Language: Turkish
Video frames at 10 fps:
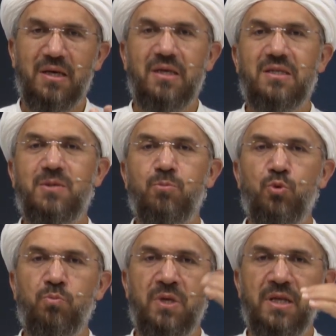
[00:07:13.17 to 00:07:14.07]
ismun
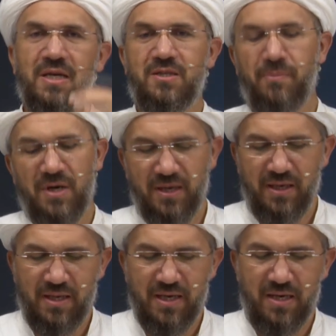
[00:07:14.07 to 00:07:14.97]
min
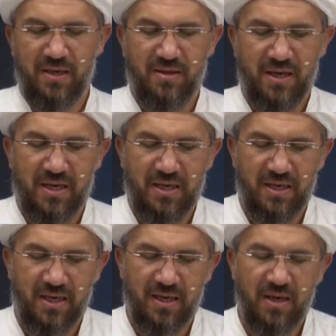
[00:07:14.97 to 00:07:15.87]
esmaillahi
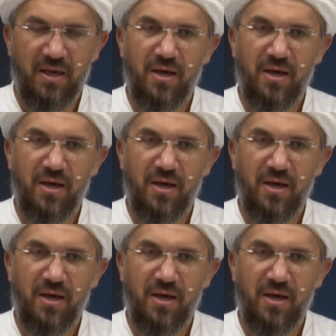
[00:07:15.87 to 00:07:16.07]
teala